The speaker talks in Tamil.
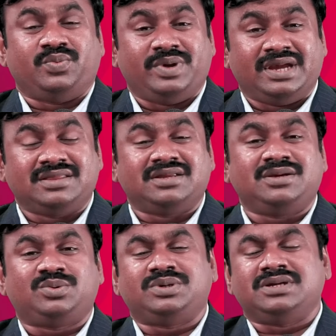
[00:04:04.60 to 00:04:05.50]

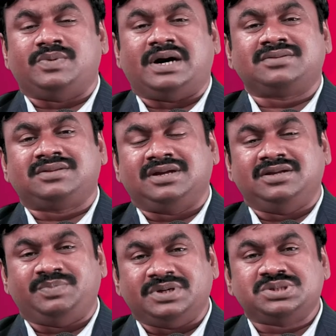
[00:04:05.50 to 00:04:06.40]
வேதனைக்குரிய
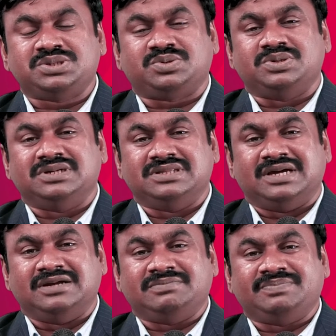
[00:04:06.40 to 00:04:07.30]
வார்த்தைகளை
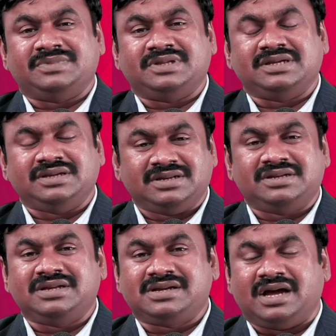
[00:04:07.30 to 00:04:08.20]
பேசிக்கொண்டிருந்தாலும்
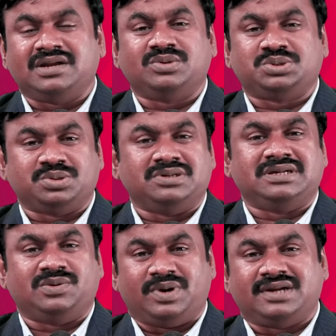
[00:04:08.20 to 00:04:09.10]
இன்றை காண்டூர்
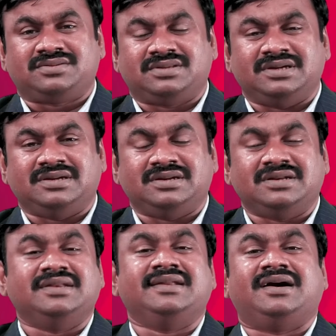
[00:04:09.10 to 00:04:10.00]
சொல்லுகிற வார்த்தை
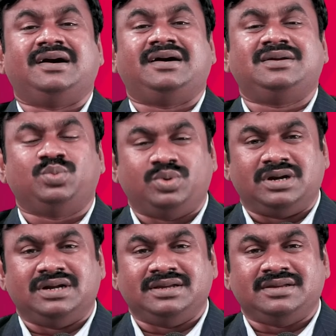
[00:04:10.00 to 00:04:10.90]
நான்
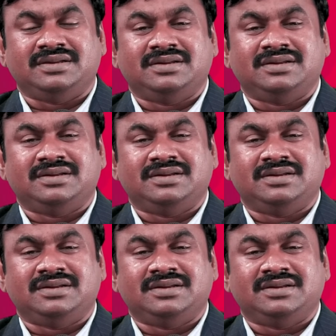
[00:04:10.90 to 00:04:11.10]
உங்களை